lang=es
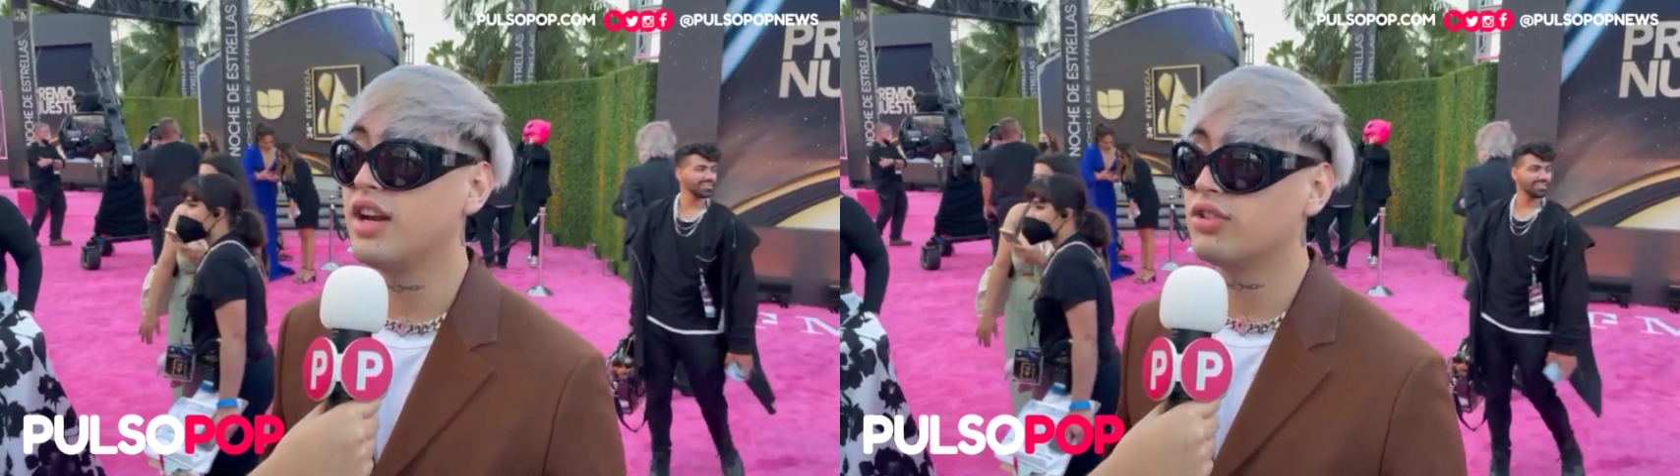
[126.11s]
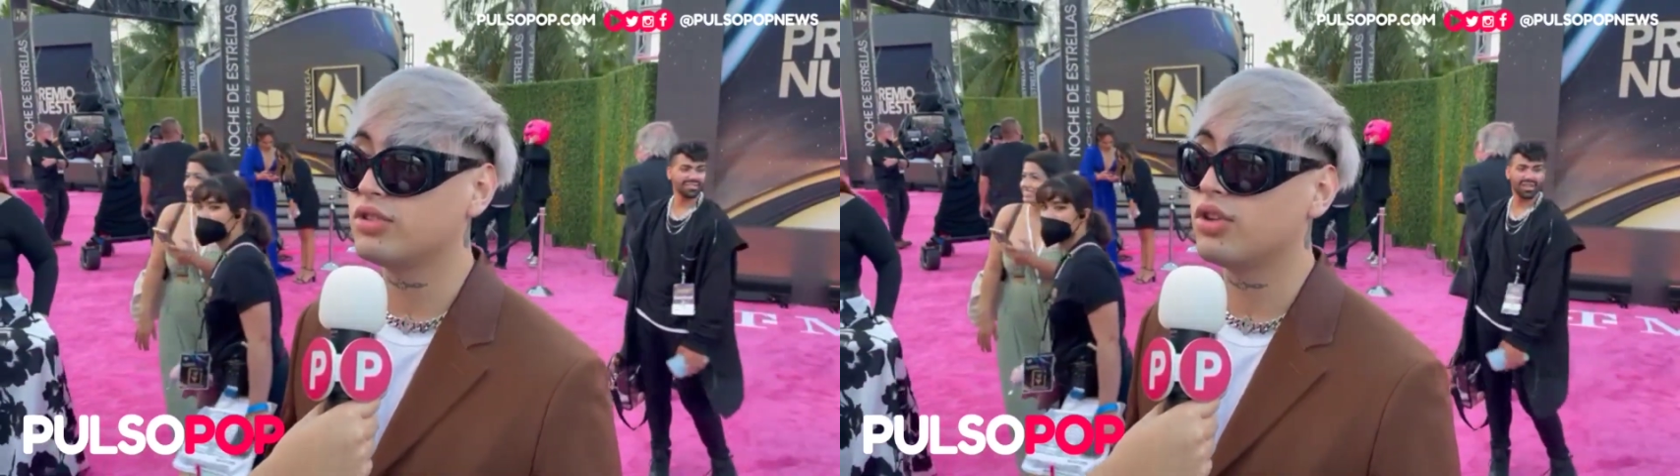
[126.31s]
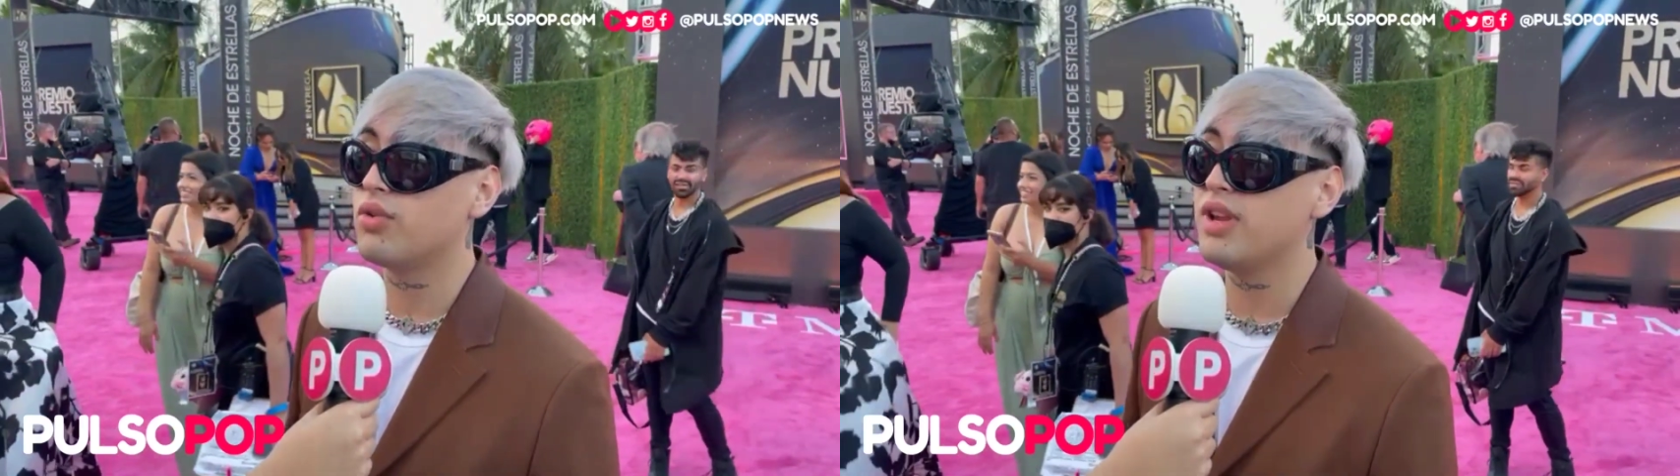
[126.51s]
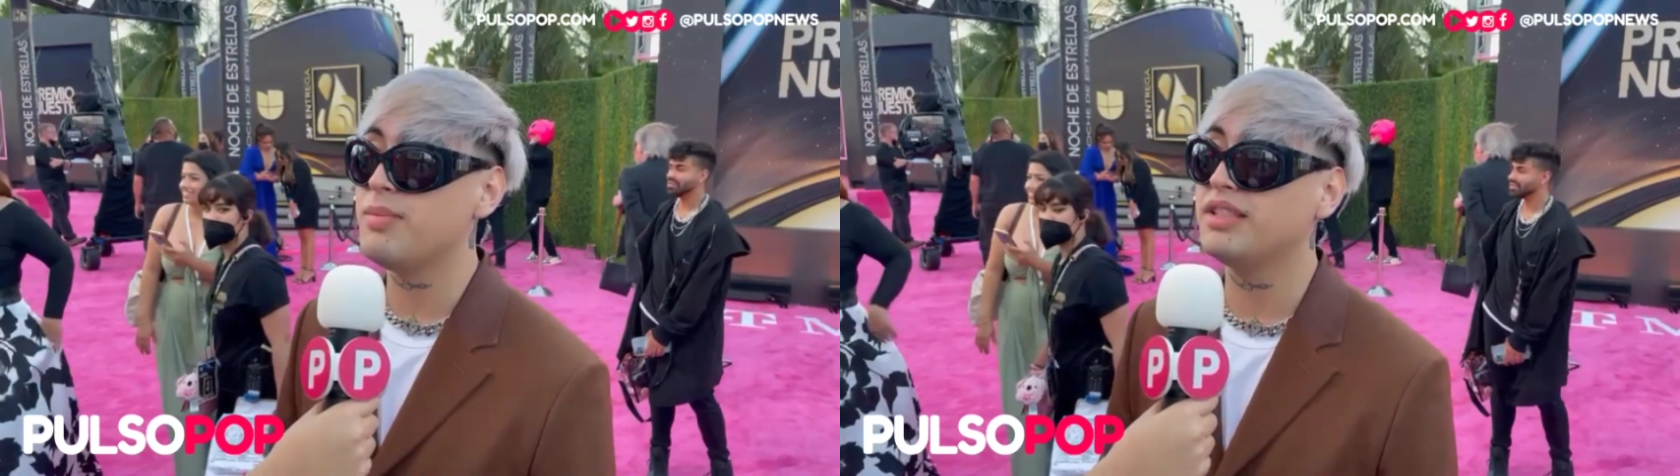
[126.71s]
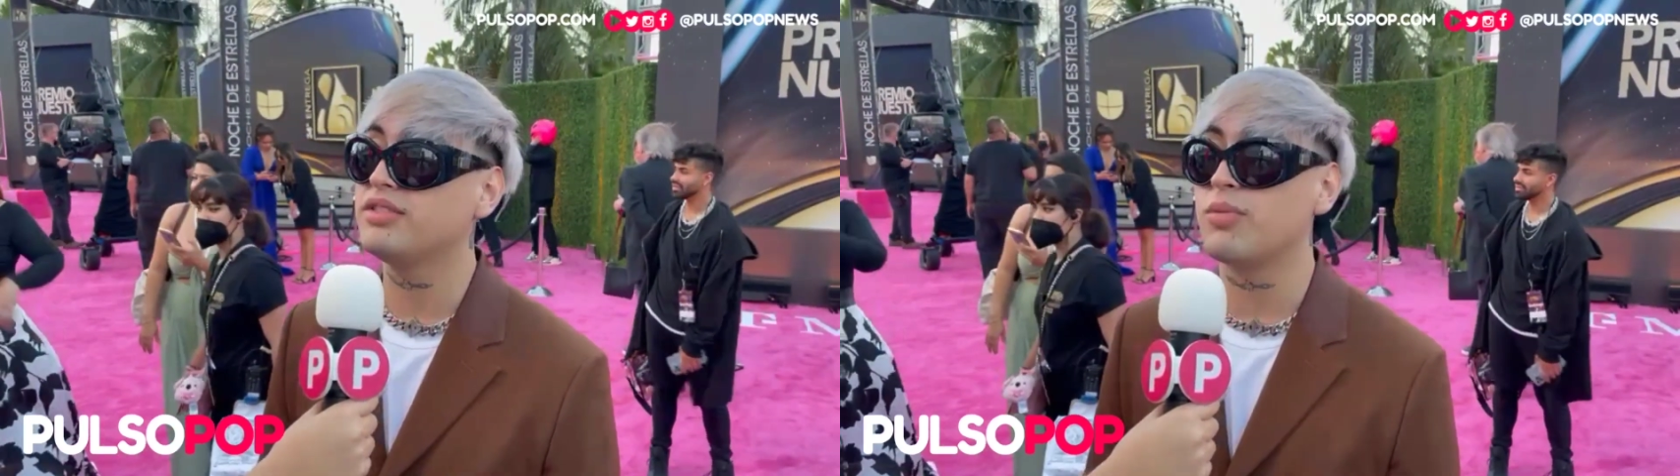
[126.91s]
nosotros
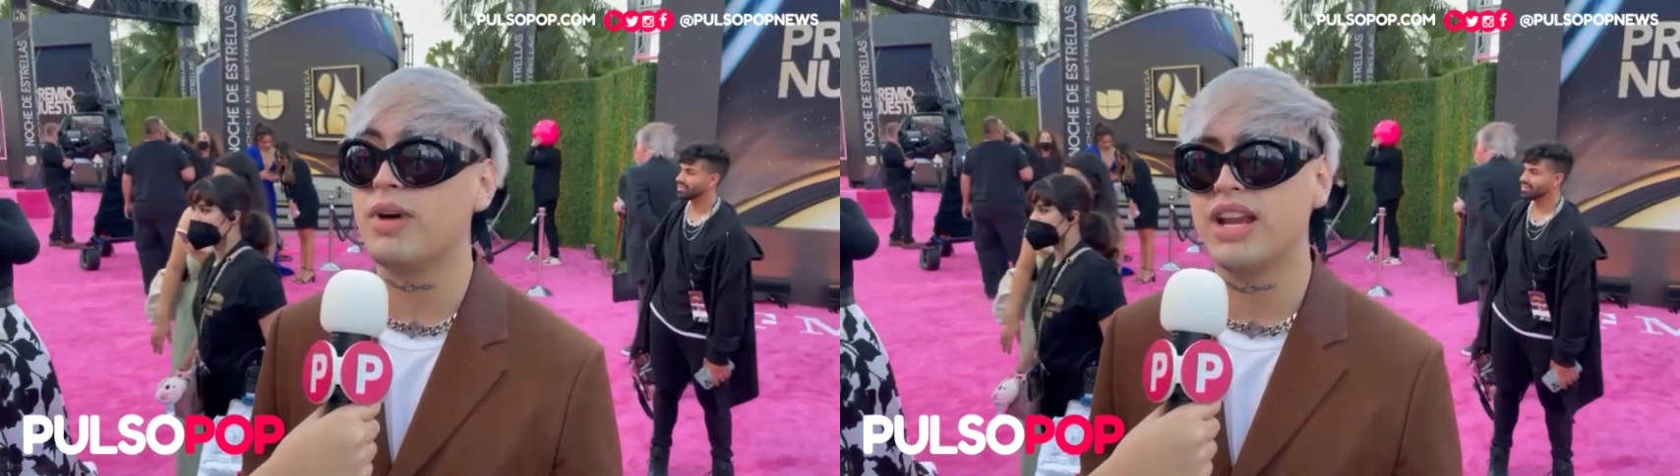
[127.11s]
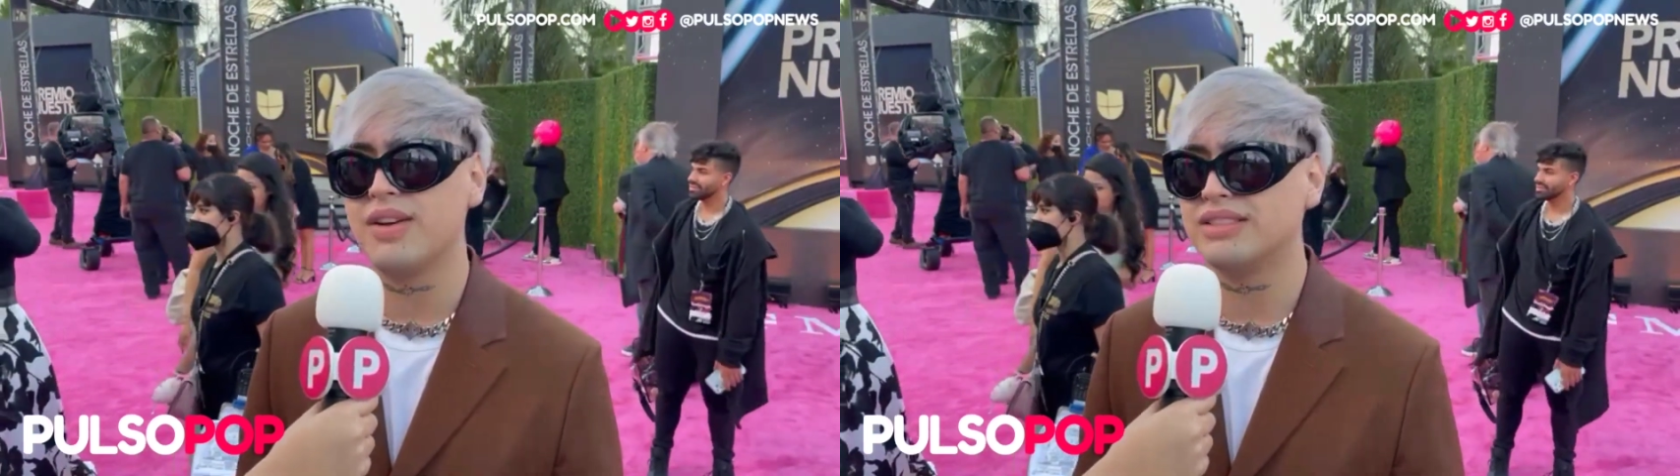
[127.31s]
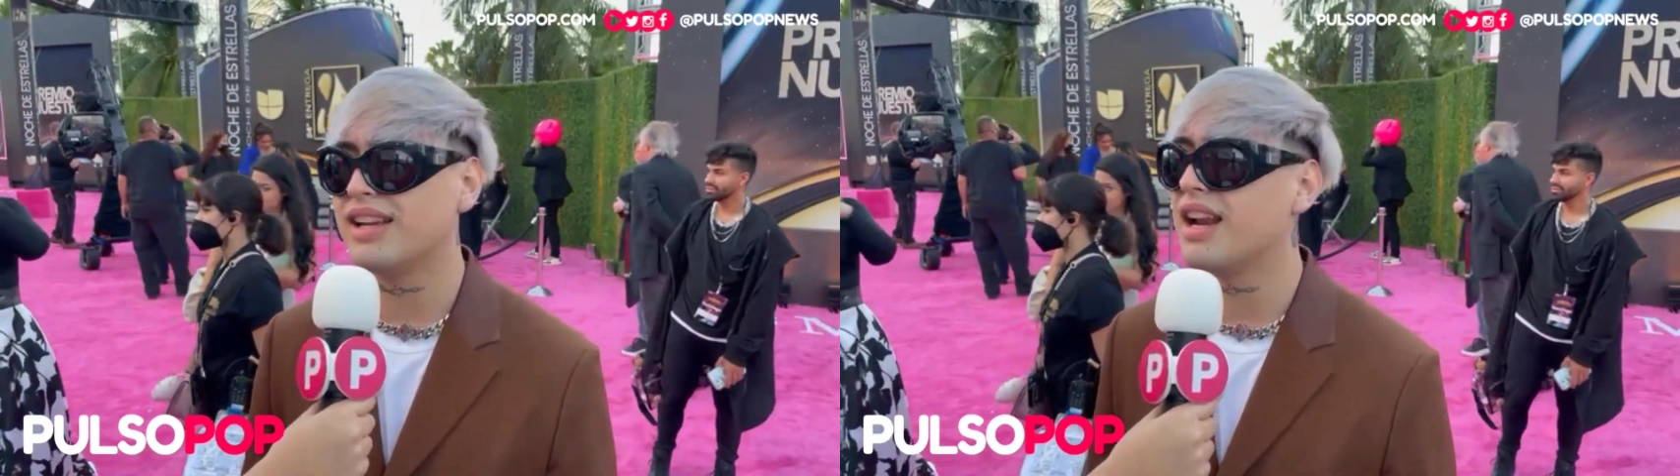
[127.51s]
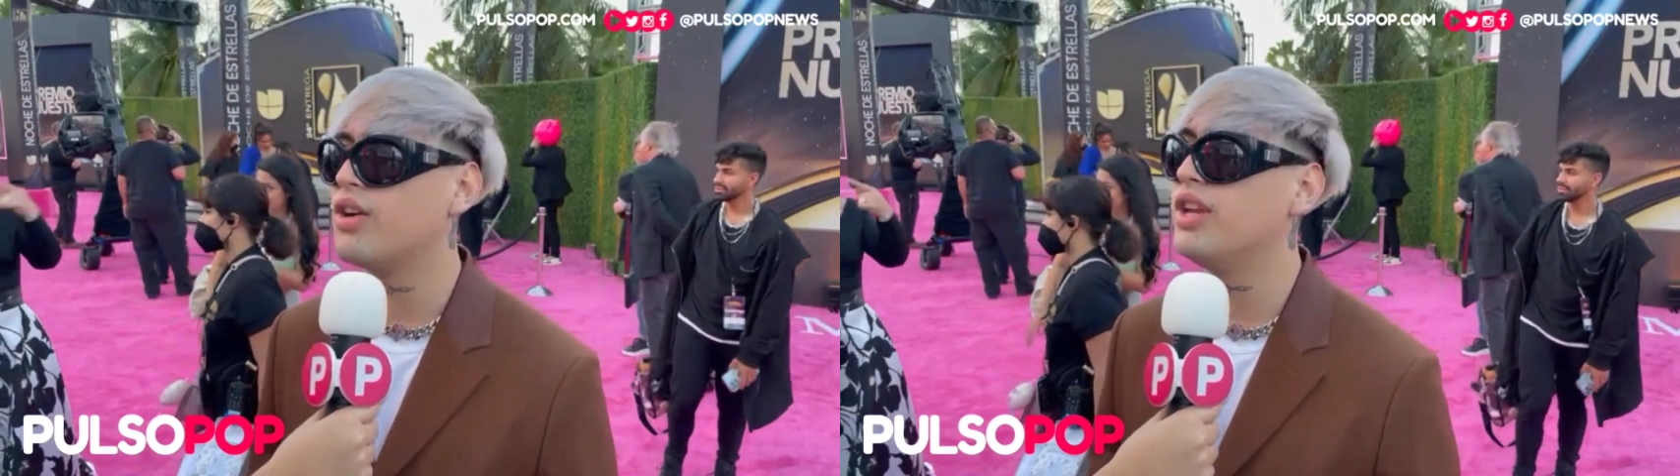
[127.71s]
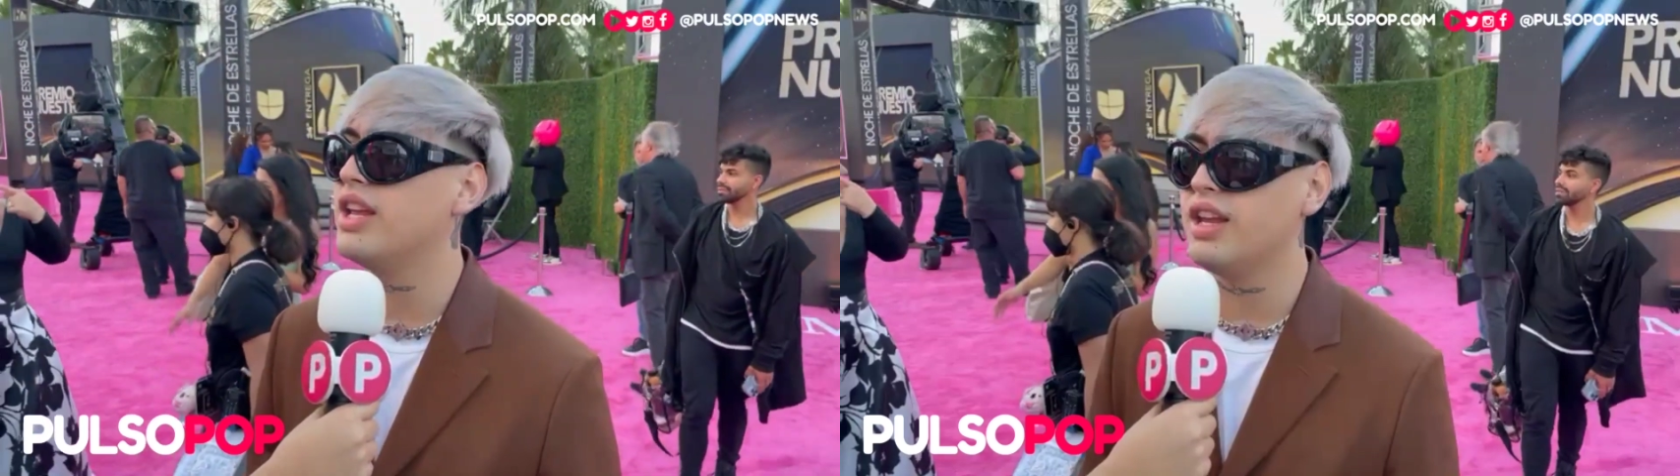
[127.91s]
remix con María Becerra,
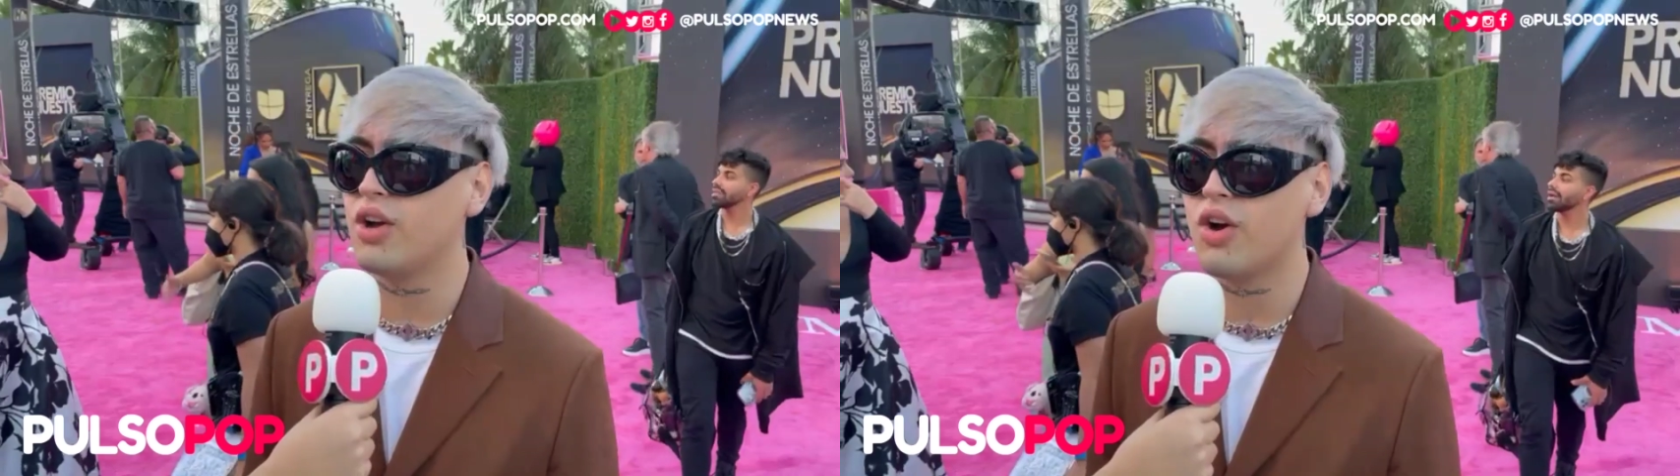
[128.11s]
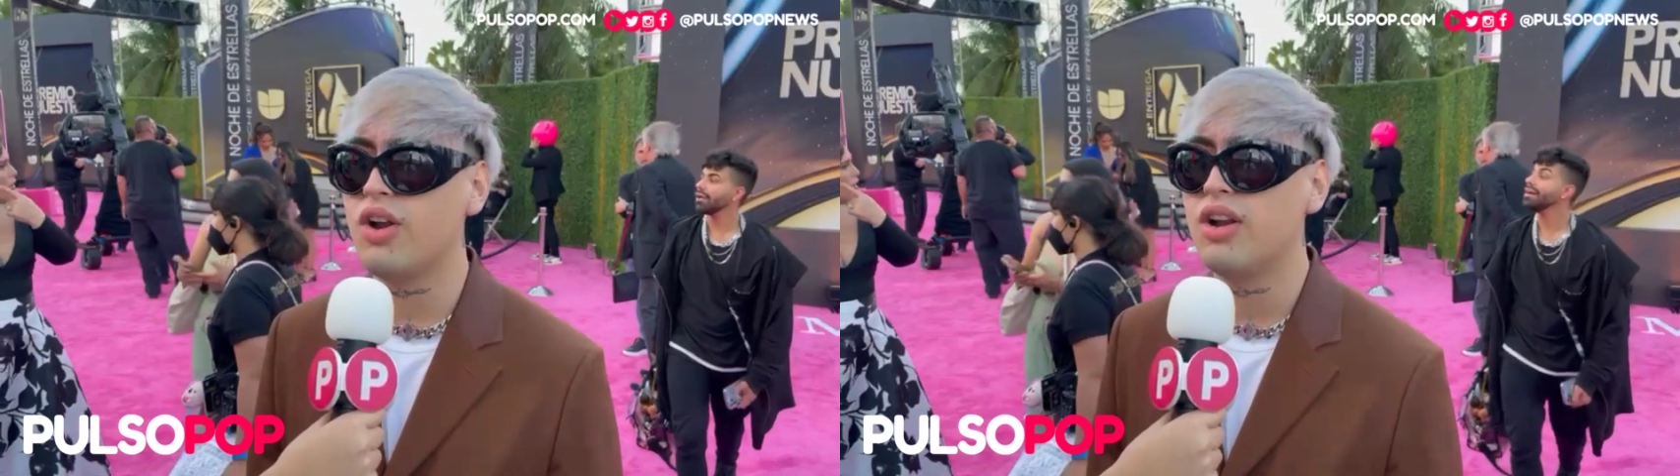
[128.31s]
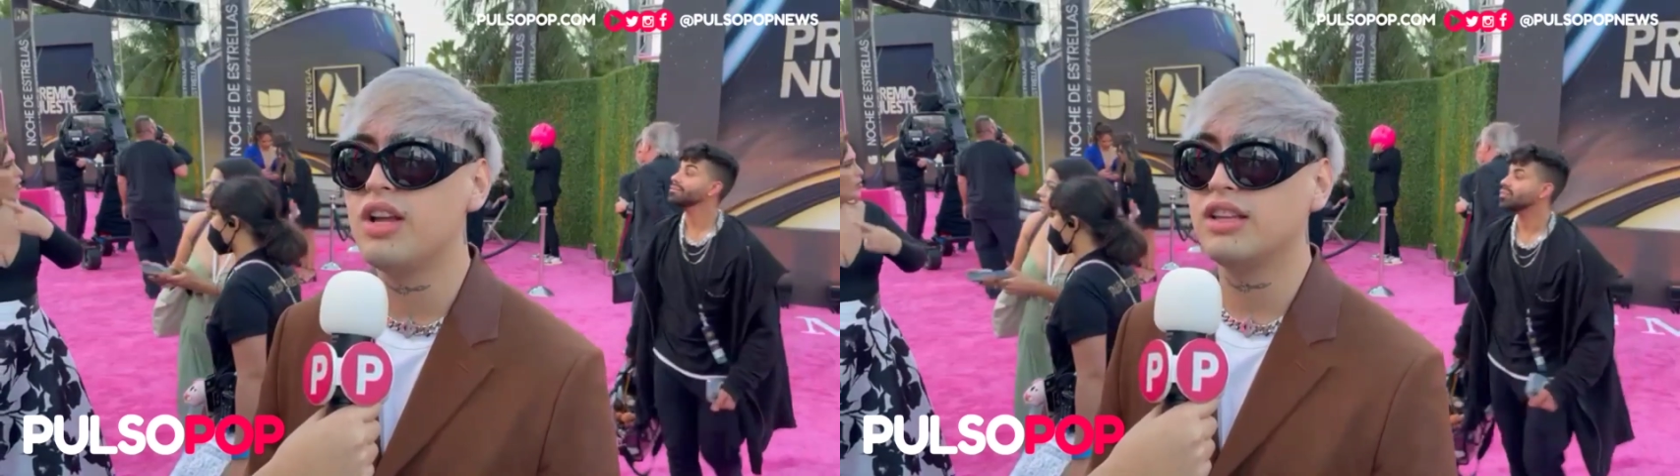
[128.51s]
con Nicky Nicole,